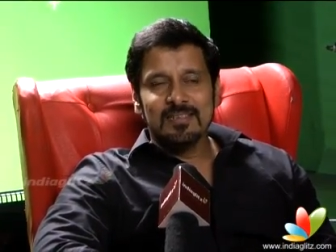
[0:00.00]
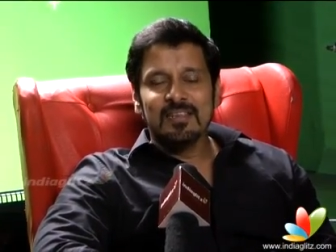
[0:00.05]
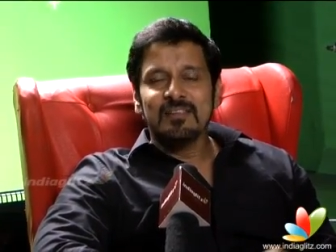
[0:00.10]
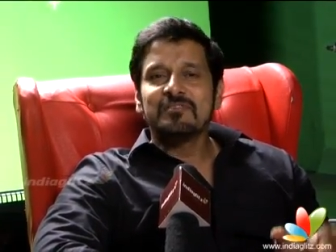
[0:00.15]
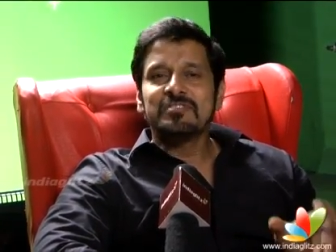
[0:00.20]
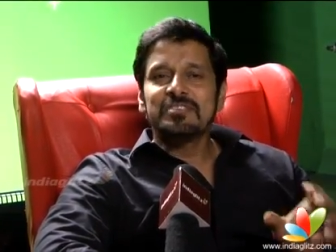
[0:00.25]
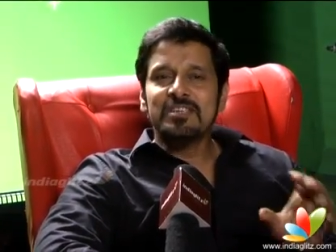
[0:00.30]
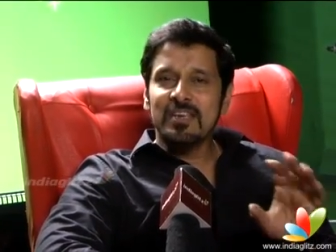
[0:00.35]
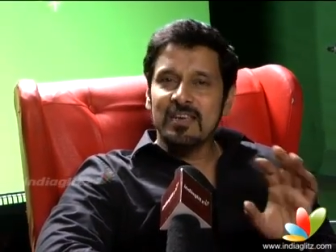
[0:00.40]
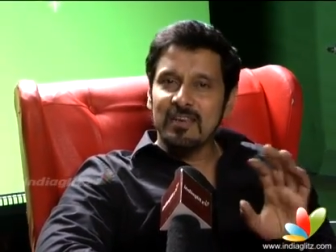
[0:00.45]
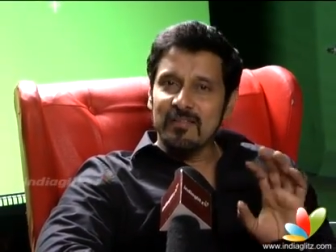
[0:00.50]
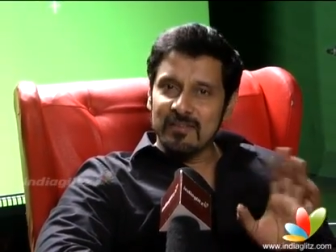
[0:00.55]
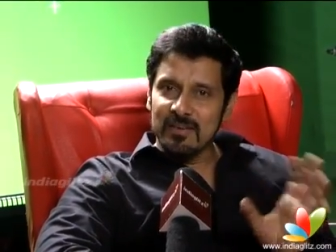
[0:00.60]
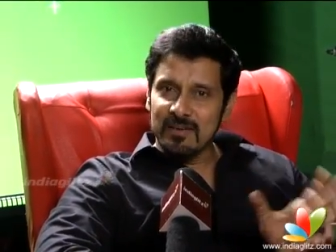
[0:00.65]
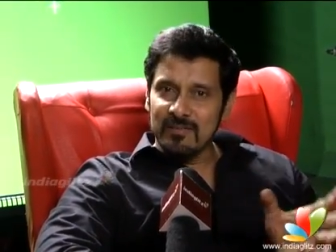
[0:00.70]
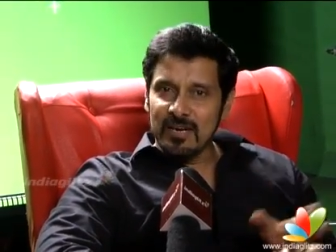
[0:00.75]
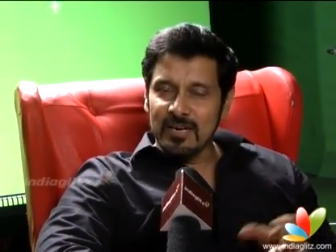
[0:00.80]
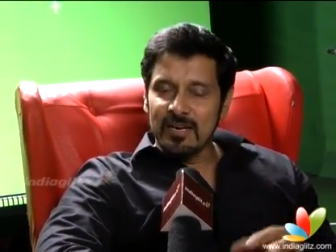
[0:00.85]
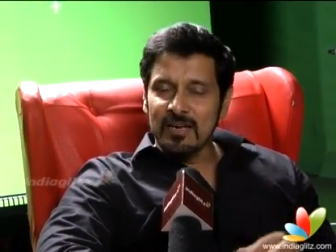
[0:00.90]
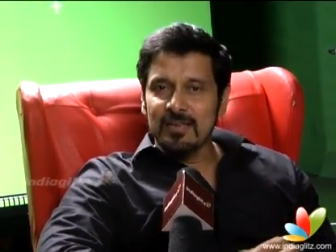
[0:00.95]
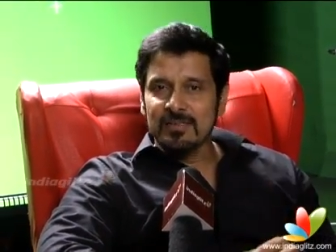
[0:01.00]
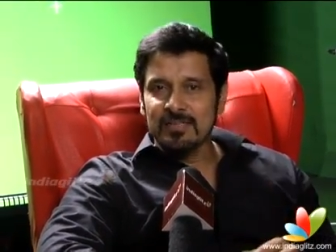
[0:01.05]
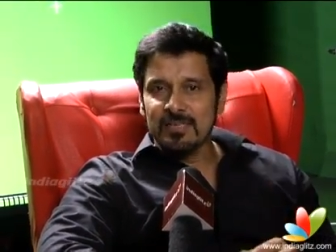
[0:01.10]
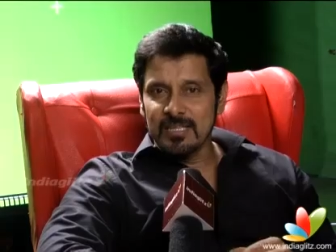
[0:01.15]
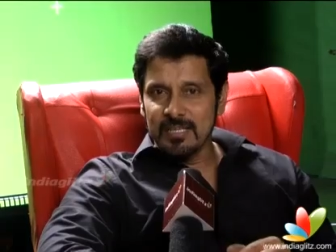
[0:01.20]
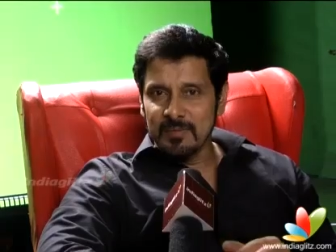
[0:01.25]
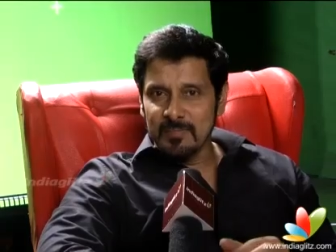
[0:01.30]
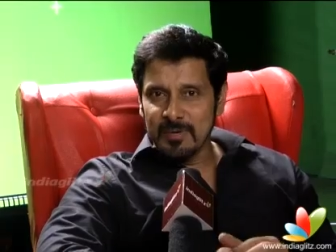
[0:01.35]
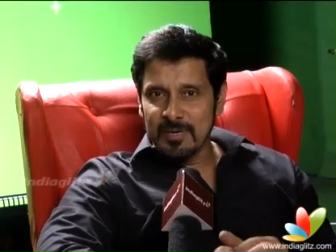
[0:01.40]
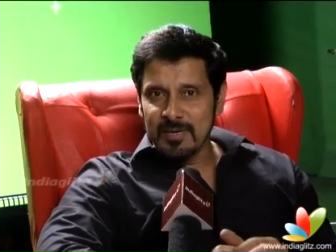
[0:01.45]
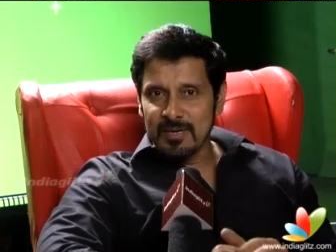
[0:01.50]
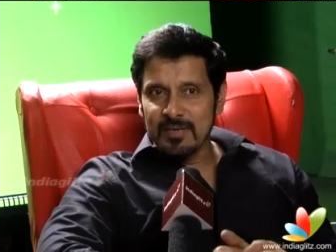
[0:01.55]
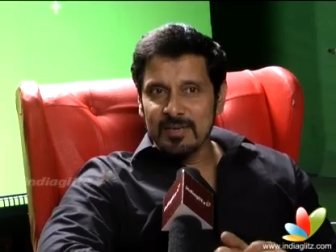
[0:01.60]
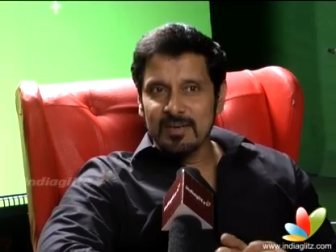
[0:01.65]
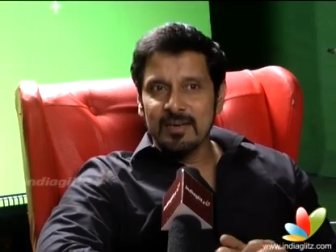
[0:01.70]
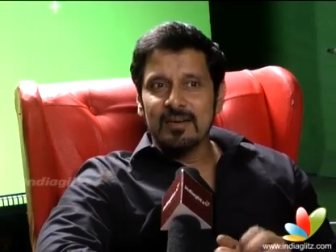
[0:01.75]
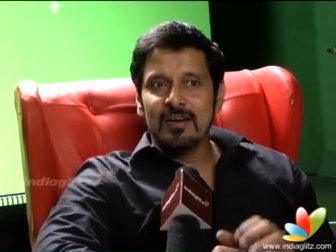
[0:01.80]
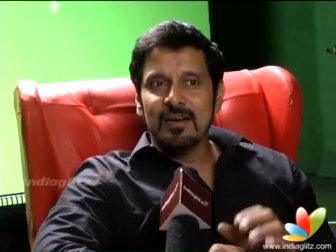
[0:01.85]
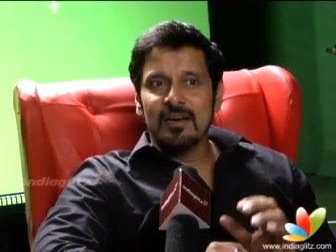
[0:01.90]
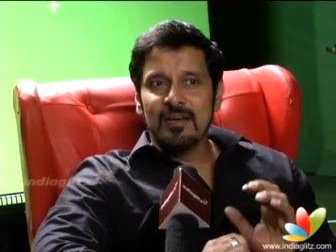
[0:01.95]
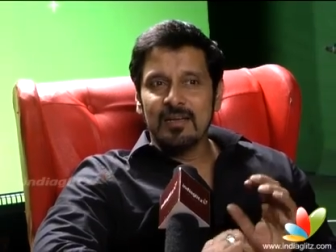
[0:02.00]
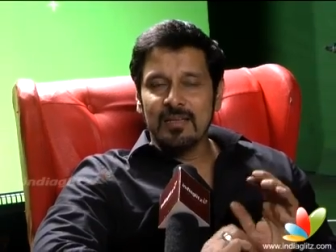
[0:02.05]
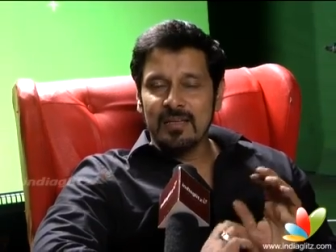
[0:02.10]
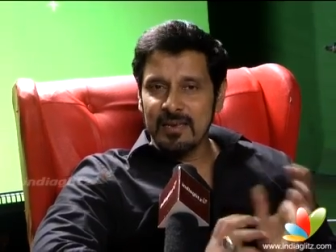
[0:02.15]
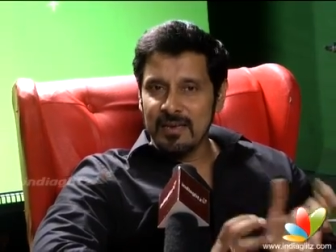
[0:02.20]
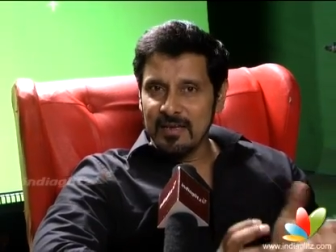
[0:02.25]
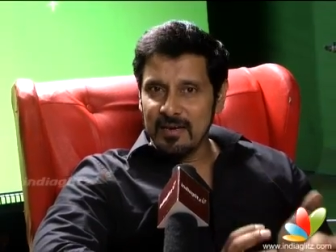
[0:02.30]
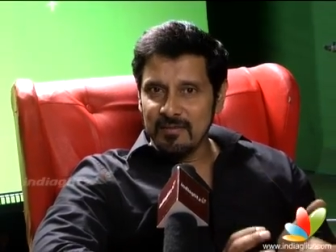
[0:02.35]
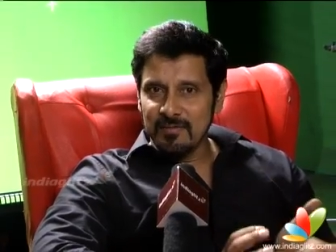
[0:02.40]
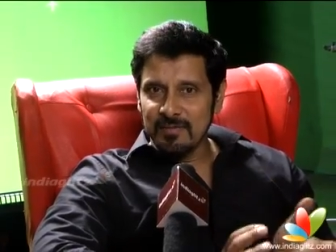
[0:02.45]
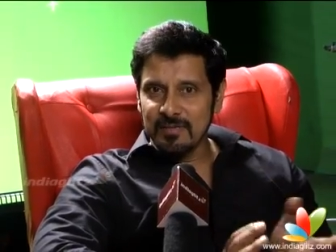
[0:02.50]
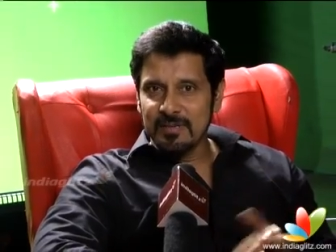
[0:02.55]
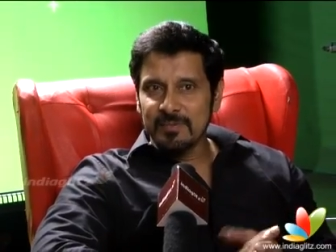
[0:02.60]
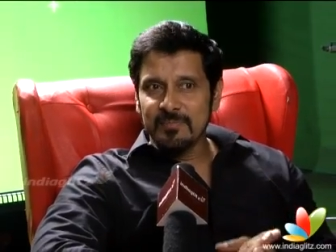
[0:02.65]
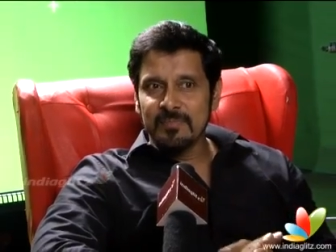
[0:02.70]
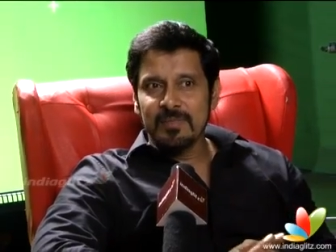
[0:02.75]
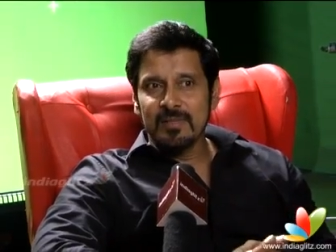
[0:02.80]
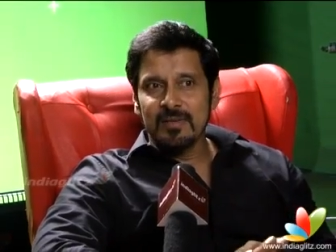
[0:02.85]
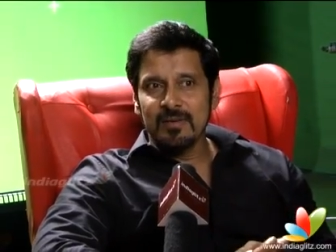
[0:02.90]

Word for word: சில விஷயங்கள் அவங்க வாழ்க்கையில் சந்திப்பாங்க என்ன ஆகுது